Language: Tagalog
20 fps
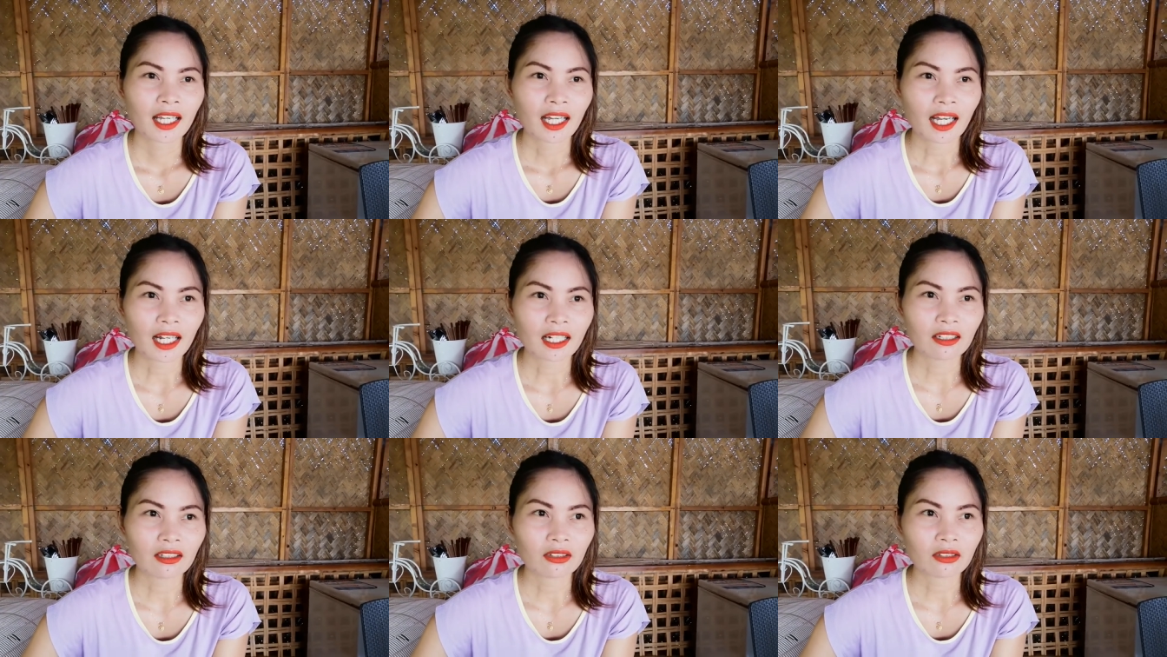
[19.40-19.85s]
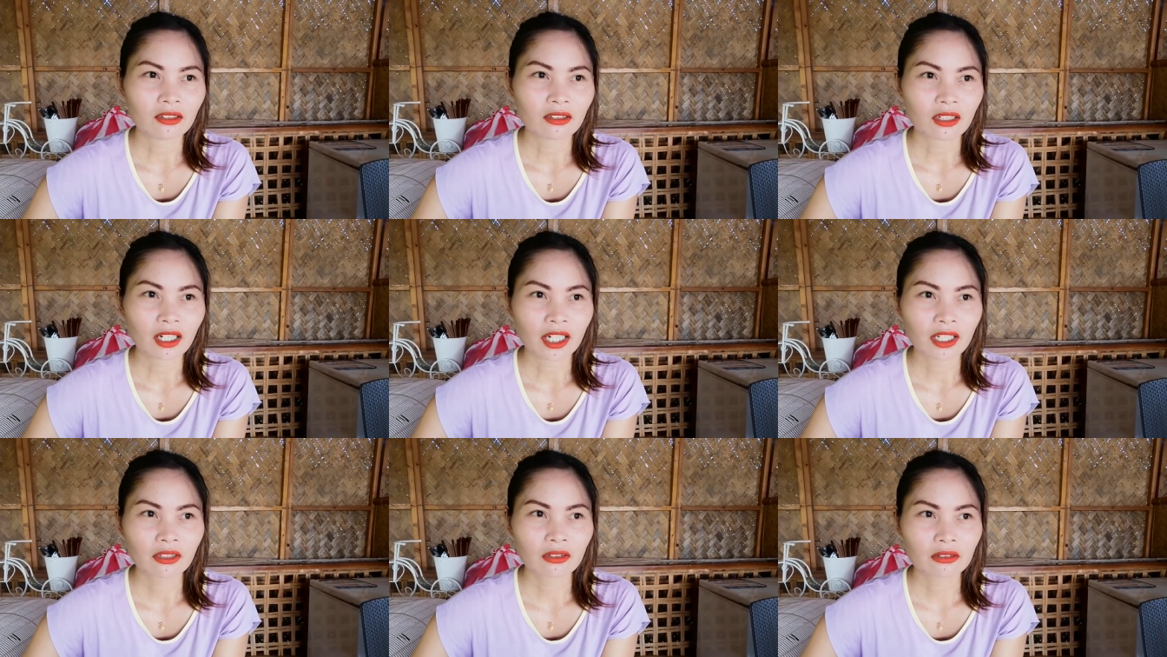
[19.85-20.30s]

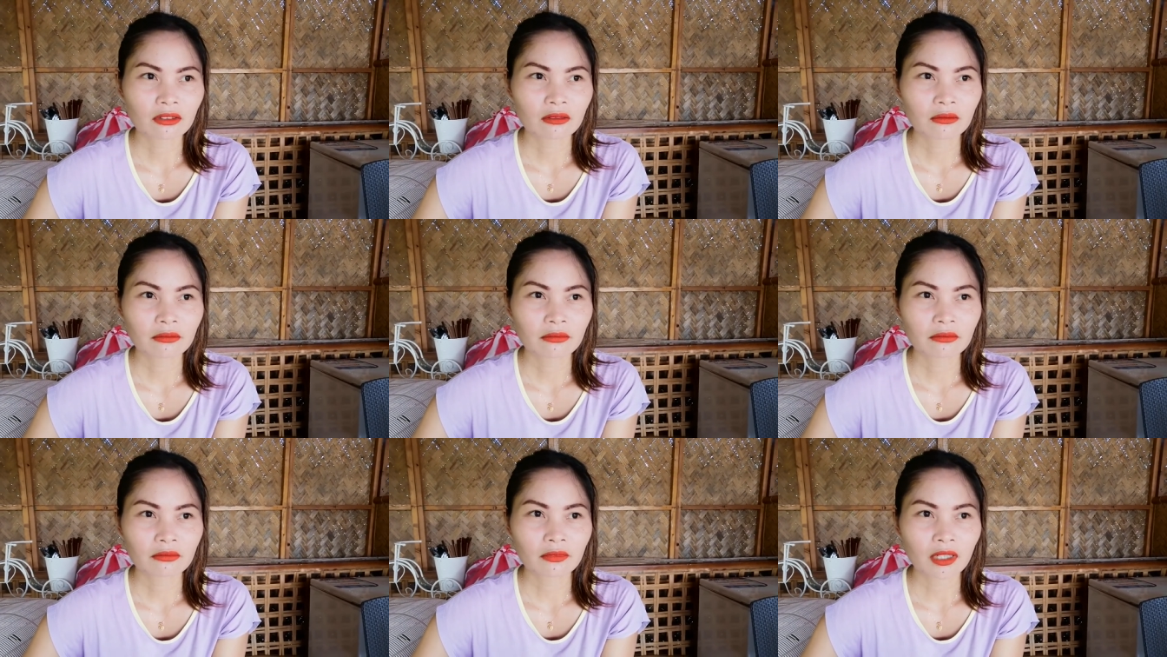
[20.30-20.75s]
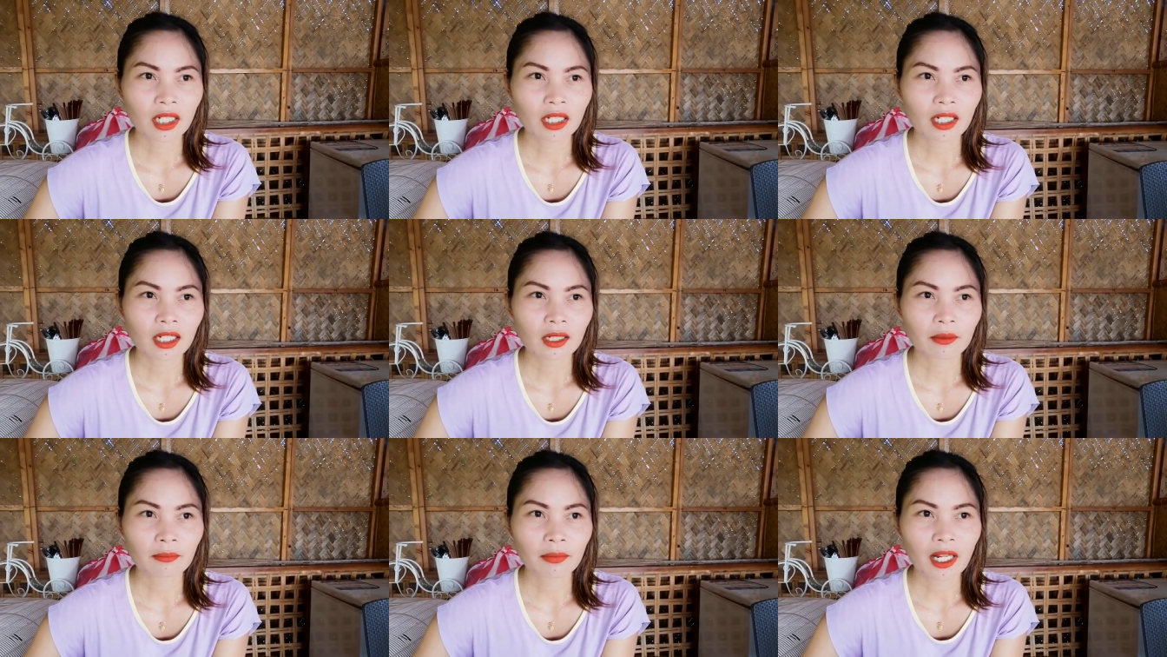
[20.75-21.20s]
Ano, ngayon
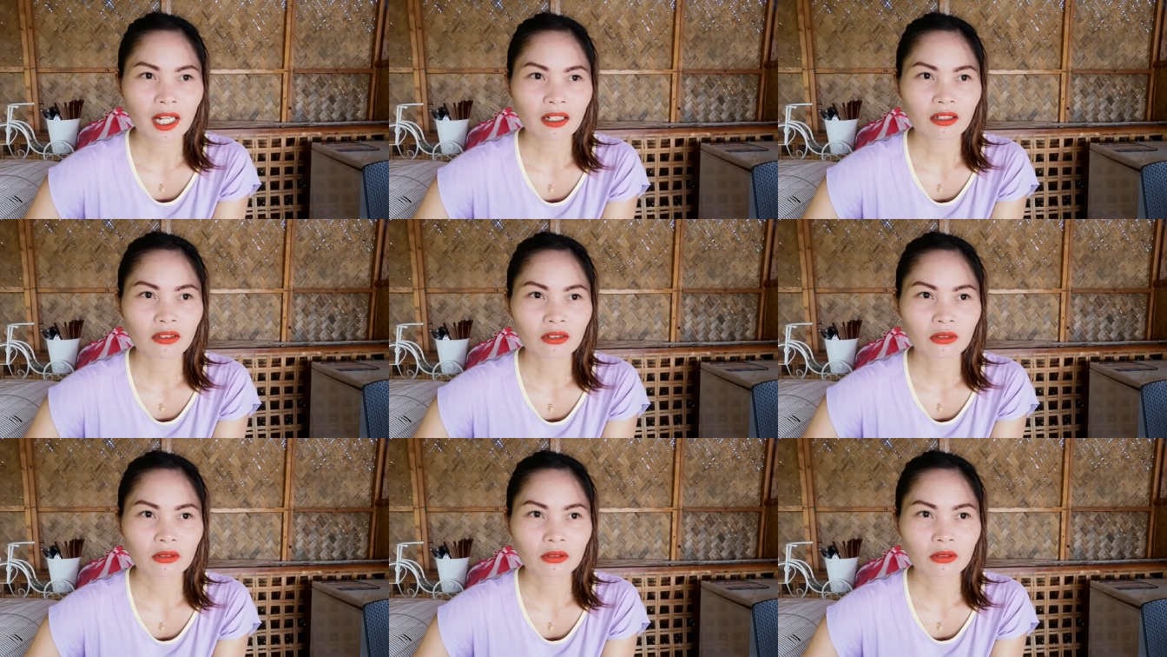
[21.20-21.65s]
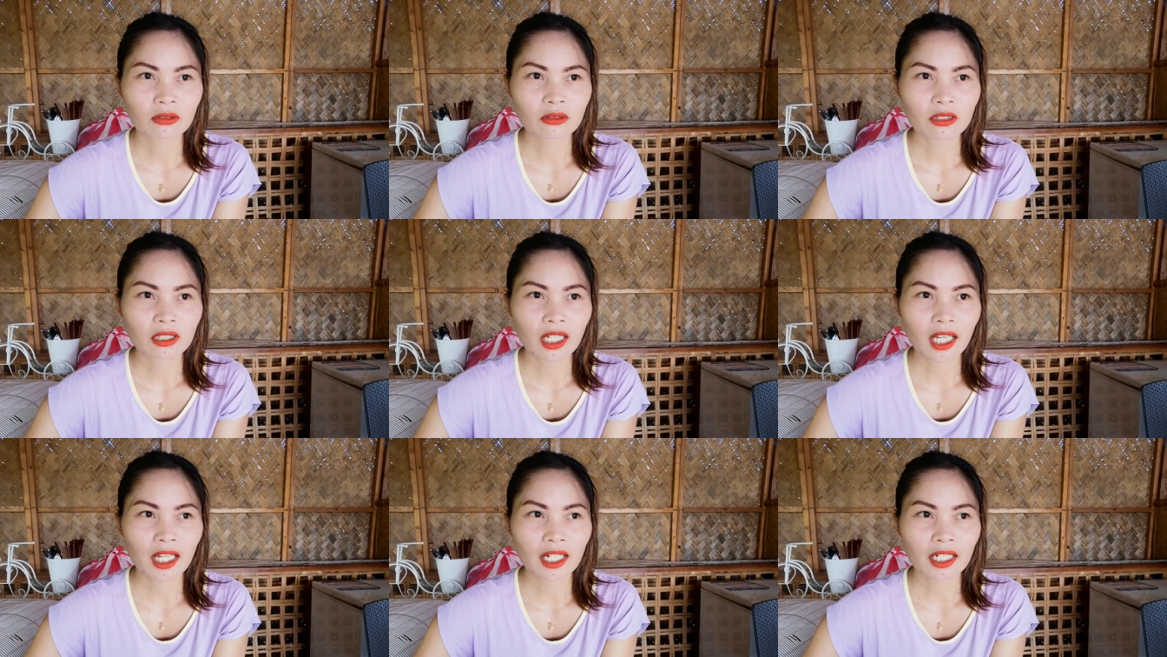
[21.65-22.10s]
uh, plano ko
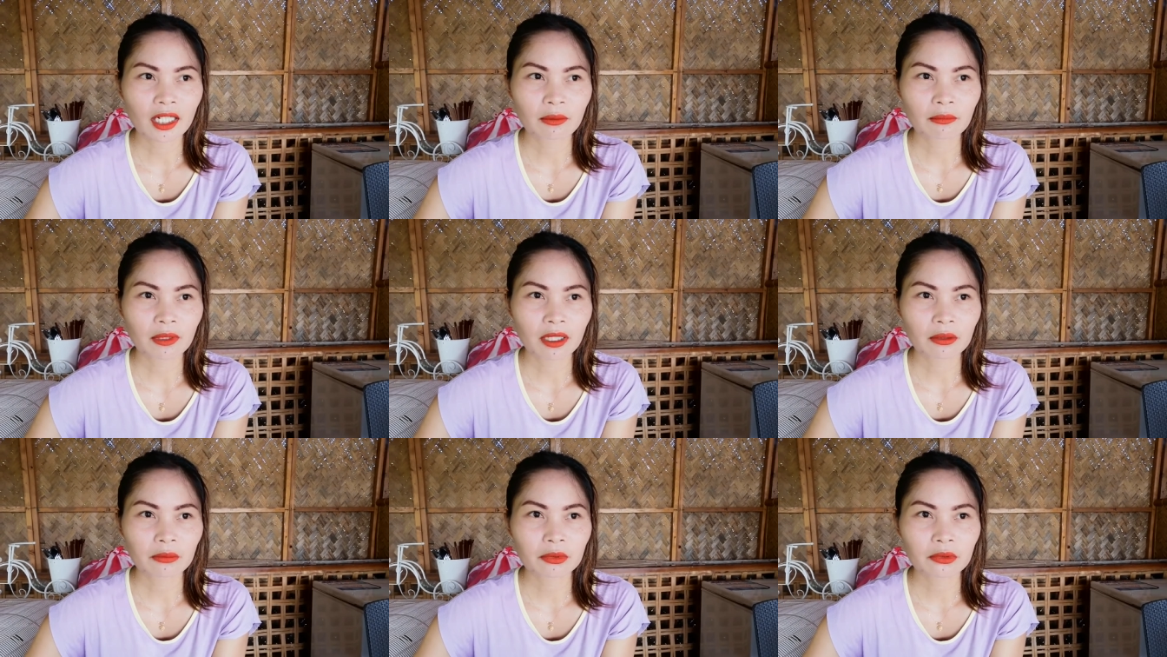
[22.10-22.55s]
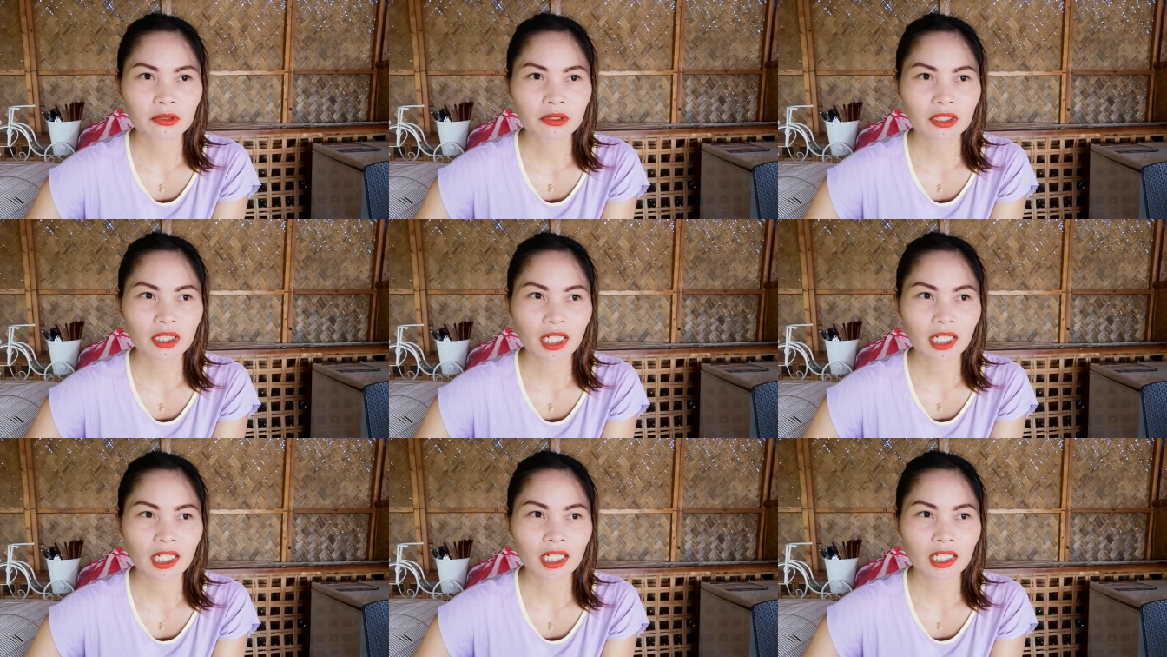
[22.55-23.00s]
sana
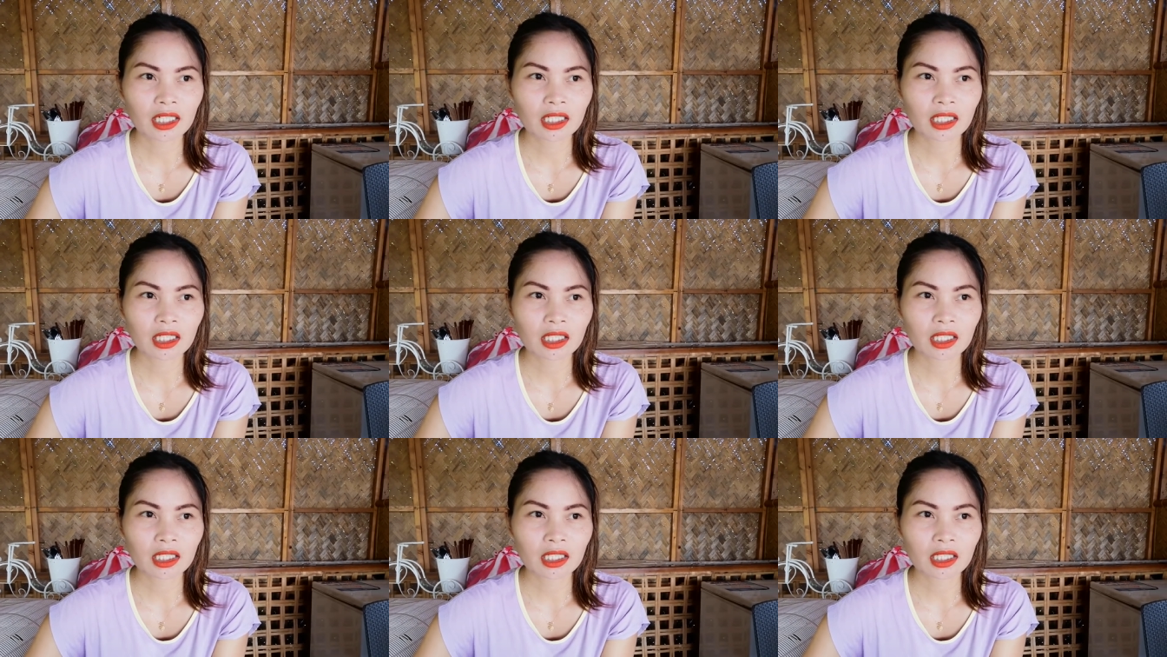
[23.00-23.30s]
magpunta ng